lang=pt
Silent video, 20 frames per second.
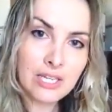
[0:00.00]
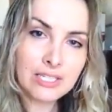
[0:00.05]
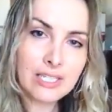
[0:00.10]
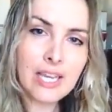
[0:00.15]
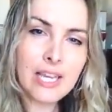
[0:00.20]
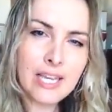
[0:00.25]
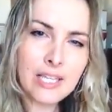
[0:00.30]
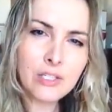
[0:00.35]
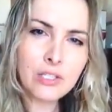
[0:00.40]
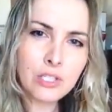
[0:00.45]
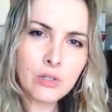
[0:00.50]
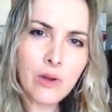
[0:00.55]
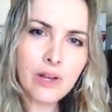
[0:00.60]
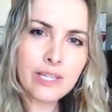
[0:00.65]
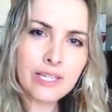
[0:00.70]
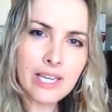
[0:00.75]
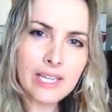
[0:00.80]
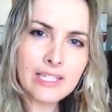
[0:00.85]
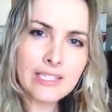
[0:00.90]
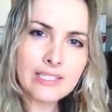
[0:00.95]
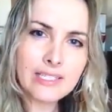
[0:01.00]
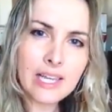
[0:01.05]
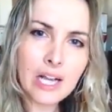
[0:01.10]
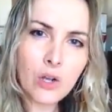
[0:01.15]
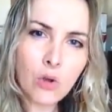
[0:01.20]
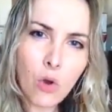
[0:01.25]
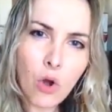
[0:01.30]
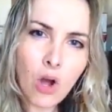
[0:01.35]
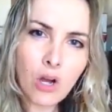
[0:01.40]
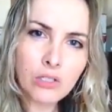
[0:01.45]
Guerreiros são aqueles que
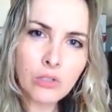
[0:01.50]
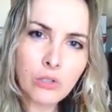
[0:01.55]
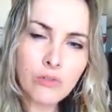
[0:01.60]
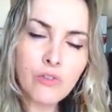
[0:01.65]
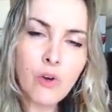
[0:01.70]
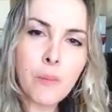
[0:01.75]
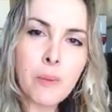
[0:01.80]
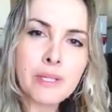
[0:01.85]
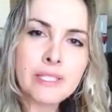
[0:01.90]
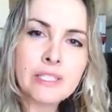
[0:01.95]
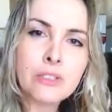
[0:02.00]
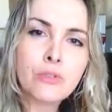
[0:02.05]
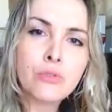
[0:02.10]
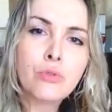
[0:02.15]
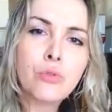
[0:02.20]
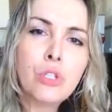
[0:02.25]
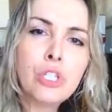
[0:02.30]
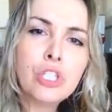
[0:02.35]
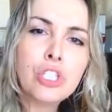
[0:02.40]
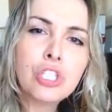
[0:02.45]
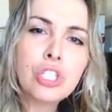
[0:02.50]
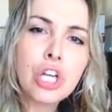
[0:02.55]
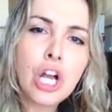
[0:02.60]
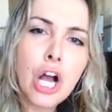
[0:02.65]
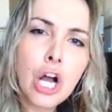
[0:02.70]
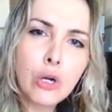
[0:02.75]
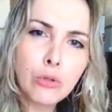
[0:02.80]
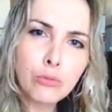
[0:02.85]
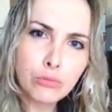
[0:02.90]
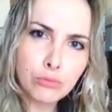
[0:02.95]
acordam e vão para dentro do
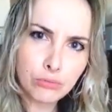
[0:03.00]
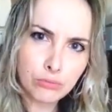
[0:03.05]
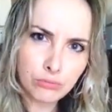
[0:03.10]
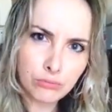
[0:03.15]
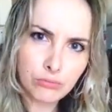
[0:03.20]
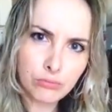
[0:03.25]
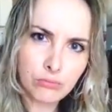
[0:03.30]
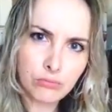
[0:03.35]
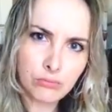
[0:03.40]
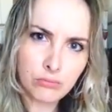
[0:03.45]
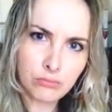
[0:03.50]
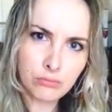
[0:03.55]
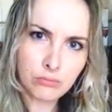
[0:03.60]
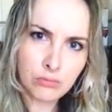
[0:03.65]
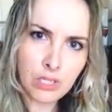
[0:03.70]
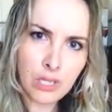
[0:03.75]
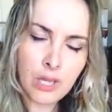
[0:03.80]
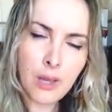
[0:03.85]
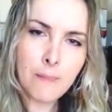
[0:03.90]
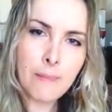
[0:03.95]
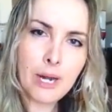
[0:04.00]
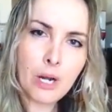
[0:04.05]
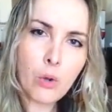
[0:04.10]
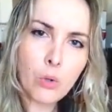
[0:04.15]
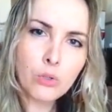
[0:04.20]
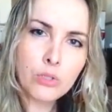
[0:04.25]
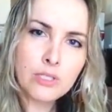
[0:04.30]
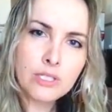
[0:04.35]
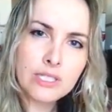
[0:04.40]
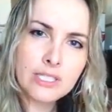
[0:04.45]
lixão para
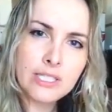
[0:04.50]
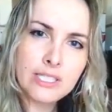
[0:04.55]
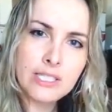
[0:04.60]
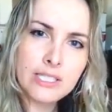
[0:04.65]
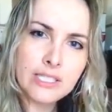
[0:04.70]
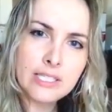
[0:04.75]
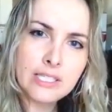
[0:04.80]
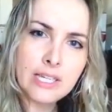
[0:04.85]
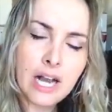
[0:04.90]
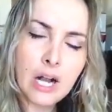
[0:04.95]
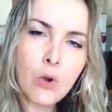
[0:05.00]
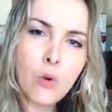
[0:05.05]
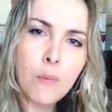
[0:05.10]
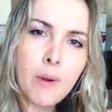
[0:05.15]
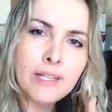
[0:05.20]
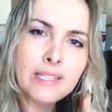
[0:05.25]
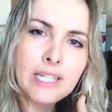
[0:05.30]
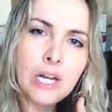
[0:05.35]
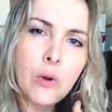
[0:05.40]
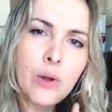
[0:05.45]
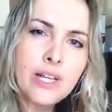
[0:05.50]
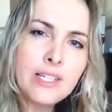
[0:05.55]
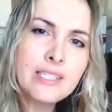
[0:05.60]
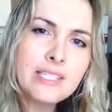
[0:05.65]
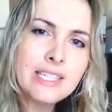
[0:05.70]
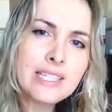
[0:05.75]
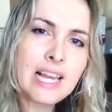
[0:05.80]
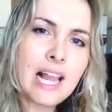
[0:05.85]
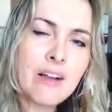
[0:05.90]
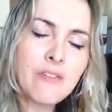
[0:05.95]
conseguir algum material
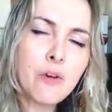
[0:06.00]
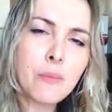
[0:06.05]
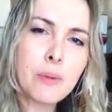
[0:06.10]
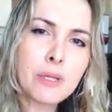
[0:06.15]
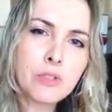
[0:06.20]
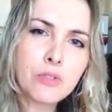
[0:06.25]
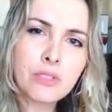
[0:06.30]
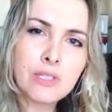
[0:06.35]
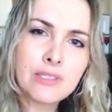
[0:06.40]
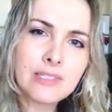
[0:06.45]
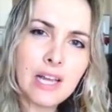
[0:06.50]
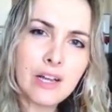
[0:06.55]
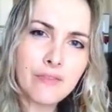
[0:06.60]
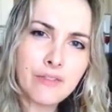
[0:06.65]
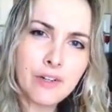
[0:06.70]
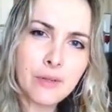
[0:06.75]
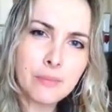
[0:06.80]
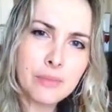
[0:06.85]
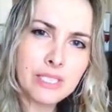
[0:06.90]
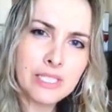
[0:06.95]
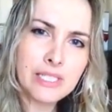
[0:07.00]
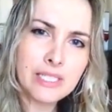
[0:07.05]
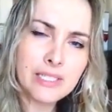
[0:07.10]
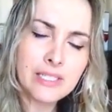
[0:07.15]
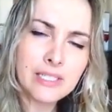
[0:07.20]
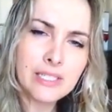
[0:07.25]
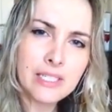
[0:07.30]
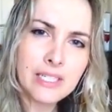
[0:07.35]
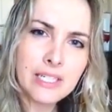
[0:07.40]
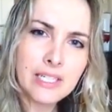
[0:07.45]
reciclável para sustentar a família.
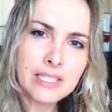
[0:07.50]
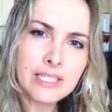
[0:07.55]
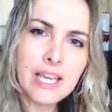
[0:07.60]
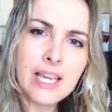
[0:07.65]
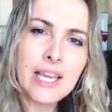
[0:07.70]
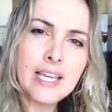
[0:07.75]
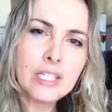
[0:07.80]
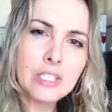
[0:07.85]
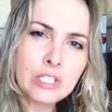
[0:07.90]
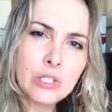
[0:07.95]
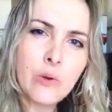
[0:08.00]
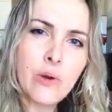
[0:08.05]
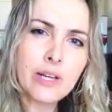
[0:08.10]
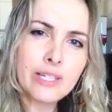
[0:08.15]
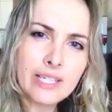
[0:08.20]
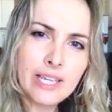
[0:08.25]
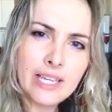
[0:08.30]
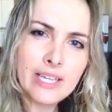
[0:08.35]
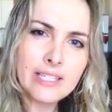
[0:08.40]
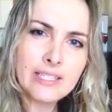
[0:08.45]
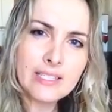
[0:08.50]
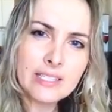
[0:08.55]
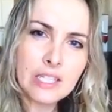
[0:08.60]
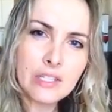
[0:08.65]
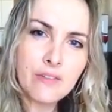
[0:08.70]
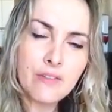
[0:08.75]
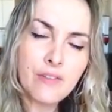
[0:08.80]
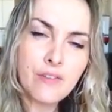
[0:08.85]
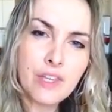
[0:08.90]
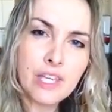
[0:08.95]
Guerreiros são aqueles que
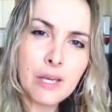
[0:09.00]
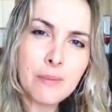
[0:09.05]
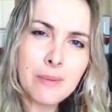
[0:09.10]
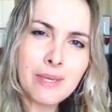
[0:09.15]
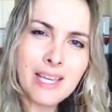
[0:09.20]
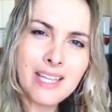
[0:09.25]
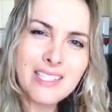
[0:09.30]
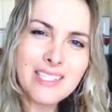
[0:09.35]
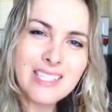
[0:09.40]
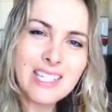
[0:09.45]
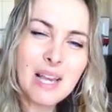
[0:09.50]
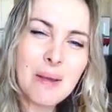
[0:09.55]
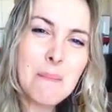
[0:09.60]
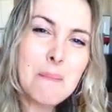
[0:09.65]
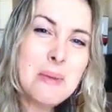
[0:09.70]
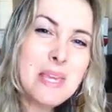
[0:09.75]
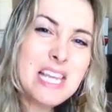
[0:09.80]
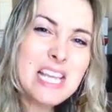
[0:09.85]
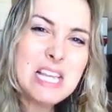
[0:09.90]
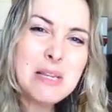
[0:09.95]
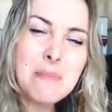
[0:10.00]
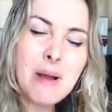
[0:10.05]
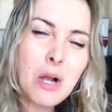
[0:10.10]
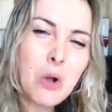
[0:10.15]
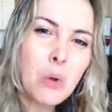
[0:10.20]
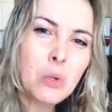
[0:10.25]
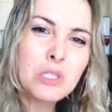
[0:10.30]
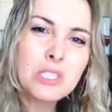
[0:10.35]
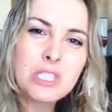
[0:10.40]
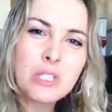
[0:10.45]
vivem em ambientes sem a mínima
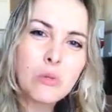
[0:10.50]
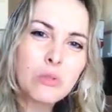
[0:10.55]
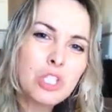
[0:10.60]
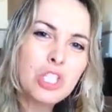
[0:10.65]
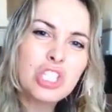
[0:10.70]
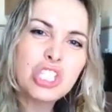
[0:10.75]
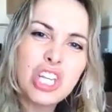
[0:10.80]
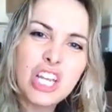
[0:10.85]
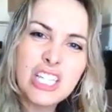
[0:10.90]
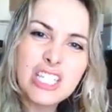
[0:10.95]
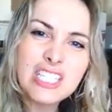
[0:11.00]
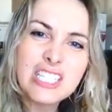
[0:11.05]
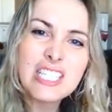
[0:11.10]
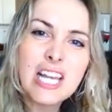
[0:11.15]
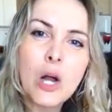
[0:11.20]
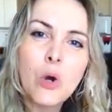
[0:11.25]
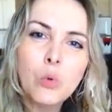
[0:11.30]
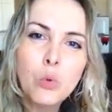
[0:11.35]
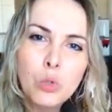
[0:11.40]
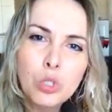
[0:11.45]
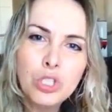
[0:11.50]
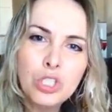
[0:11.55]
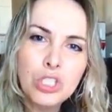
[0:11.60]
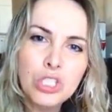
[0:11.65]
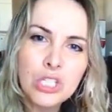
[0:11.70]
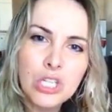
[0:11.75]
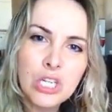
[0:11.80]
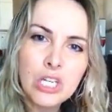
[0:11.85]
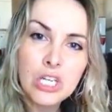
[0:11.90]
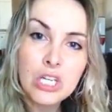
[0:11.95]
condição de higiene e
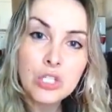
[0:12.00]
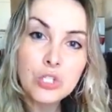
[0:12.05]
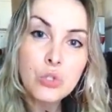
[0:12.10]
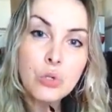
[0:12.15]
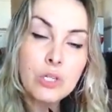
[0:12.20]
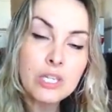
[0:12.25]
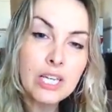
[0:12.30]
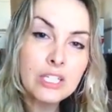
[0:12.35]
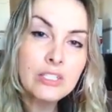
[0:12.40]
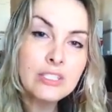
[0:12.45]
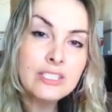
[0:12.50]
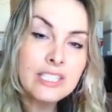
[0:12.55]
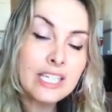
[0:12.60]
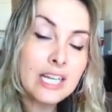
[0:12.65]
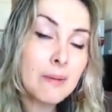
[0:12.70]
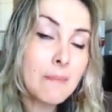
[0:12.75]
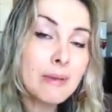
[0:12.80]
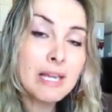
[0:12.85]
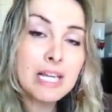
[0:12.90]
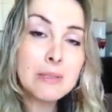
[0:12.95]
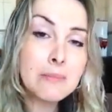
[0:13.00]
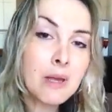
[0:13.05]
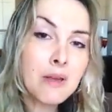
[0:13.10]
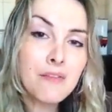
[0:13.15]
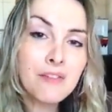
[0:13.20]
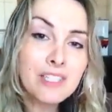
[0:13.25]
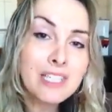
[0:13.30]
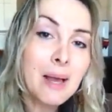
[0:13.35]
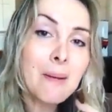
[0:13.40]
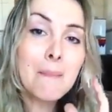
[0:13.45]
saúde, sonhando em ter a mesma
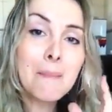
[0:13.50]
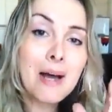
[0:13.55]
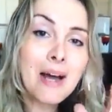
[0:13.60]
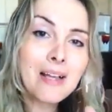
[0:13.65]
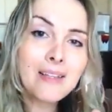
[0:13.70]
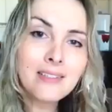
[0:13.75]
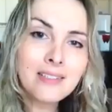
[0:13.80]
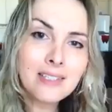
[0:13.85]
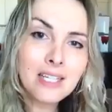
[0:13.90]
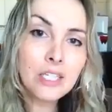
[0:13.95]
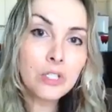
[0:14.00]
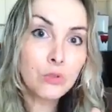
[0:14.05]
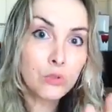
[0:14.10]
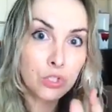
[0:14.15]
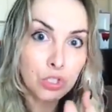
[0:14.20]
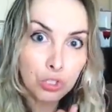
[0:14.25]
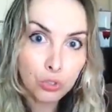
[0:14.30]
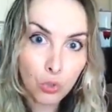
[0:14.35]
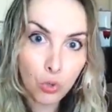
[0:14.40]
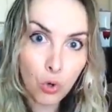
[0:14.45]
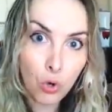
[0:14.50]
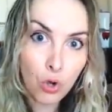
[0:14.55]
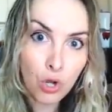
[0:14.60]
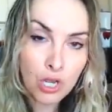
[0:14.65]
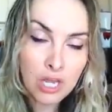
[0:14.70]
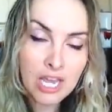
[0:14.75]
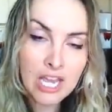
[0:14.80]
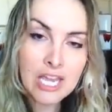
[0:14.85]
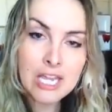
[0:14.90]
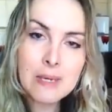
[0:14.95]
vida mansa que o senhor
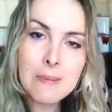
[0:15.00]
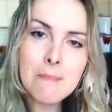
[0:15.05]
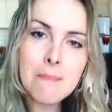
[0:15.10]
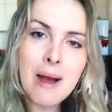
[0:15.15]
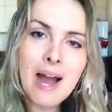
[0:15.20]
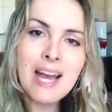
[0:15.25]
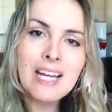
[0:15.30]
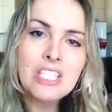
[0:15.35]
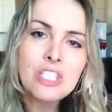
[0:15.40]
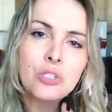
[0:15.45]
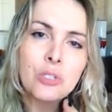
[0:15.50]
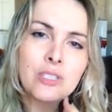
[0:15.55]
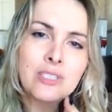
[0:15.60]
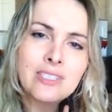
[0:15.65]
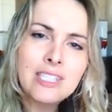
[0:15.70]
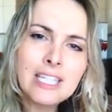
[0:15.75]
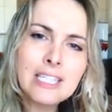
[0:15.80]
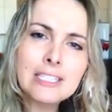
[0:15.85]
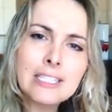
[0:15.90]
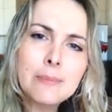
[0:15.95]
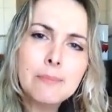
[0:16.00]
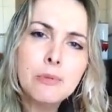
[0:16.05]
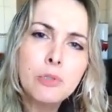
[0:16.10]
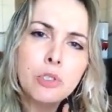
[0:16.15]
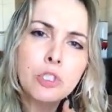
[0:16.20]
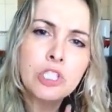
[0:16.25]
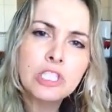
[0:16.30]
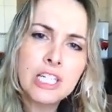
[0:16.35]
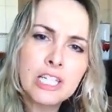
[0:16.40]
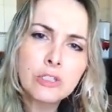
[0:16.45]
e mais de
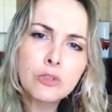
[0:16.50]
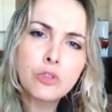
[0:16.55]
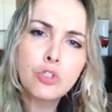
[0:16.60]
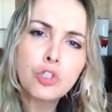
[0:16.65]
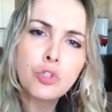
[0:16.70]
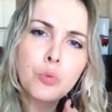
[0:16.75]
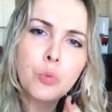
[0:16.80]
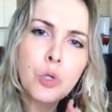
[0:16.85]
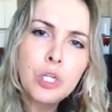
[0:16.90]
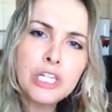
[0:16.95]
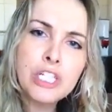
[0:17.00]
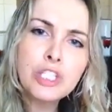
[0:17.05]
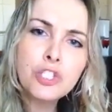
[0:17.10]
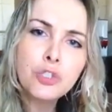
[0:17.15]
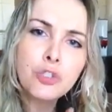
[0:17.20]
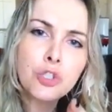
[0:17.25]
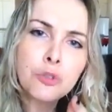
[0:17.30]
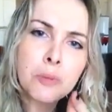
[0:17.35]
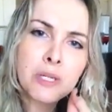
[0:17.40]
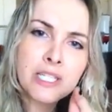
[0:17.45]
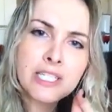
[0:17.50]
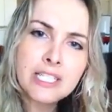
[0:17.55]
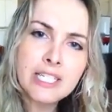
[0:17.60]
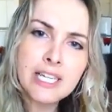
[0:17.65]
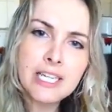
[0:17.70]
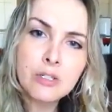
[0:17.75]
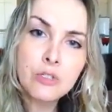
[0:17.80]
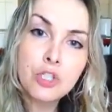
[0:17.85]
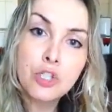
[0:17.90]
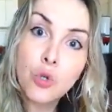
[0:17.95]
80% dos políticos
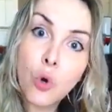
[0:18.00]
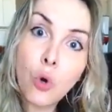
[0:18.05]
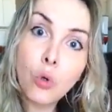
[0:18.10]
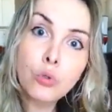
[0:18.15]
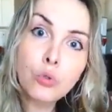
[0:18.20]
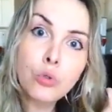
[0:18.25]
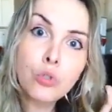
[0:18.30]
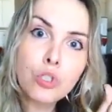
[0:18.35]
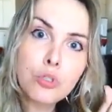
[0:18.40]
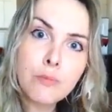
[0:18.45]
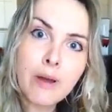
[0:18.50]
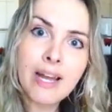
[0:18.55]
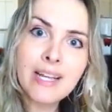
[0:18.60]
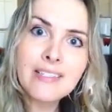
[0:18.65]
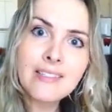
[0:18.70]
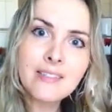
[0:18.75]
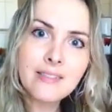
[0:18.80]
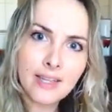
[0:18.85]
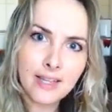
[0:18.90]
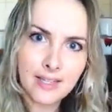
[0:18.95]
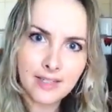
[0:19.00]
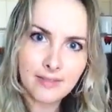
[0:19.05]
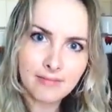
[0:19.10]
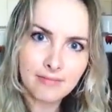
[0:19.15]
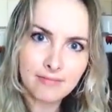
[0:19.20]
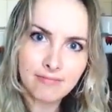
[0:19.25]
brasileiros e outros mais têm.